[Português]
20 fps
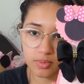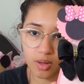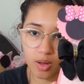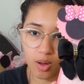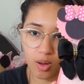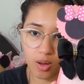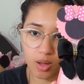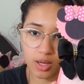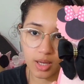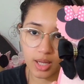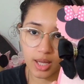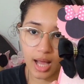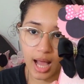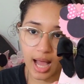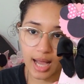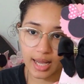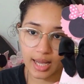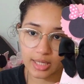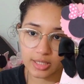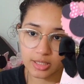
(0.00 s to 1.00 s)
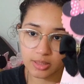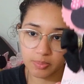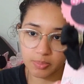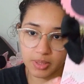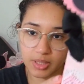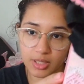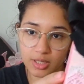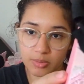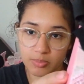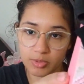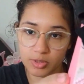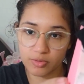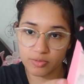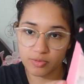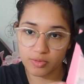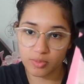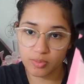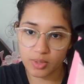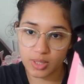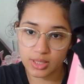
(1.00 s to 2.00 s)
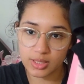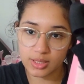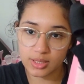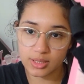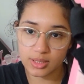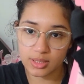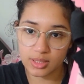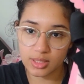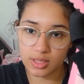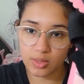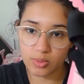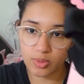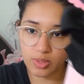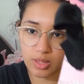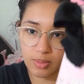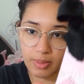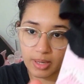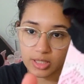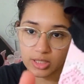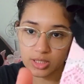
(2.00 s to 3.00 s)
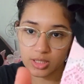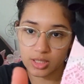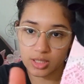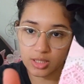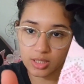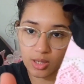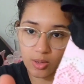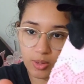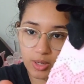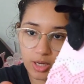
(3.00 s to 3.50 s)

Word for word: Olha, a caixa pirâmide ficou assim, a coisa mais linda.